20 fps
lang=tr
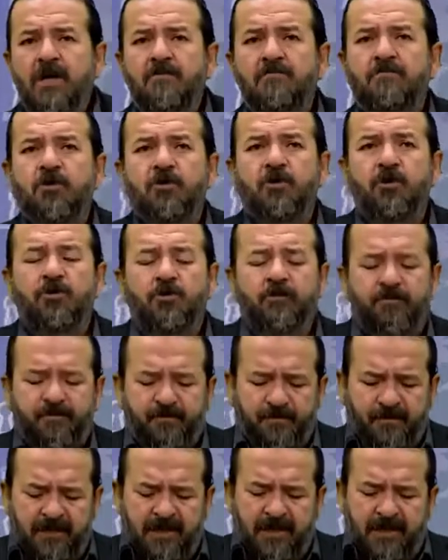Bugün
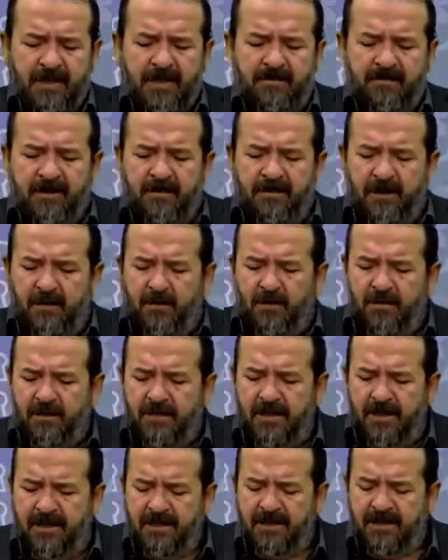dediğim gibi
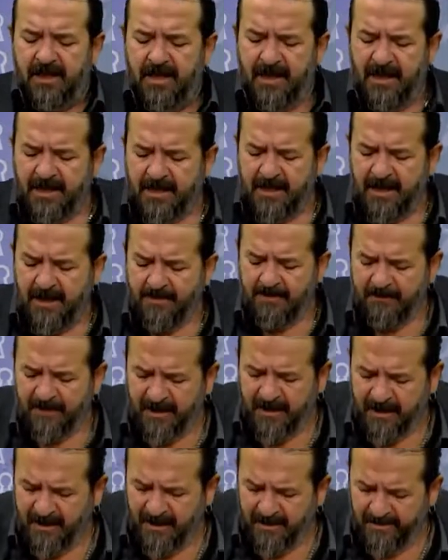18 Ekim
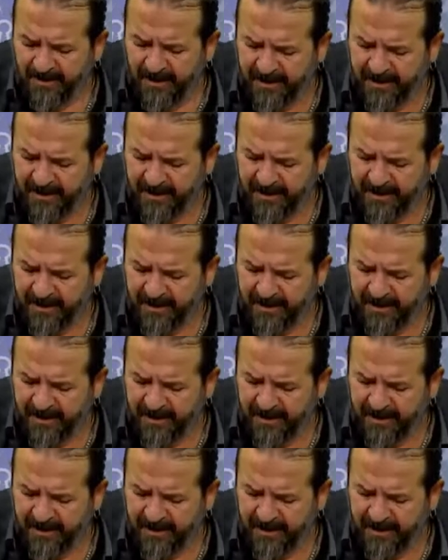e,